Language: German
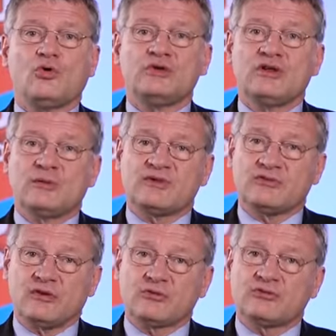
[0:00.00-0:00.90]
und der
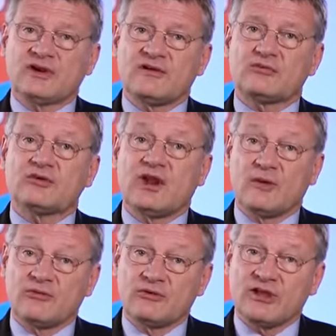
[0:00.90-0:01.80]
Überzeugungskraft und
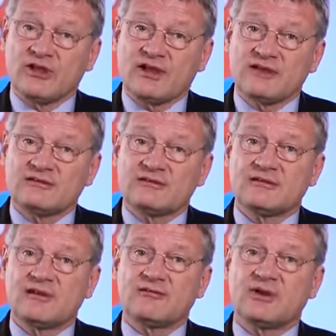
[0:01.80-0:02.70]
Glaubwürdigkeit
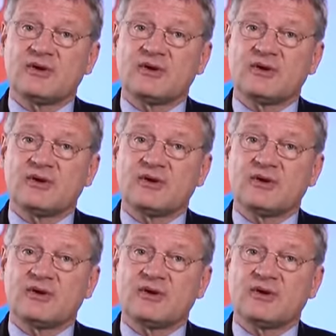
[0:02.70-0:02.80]
der für die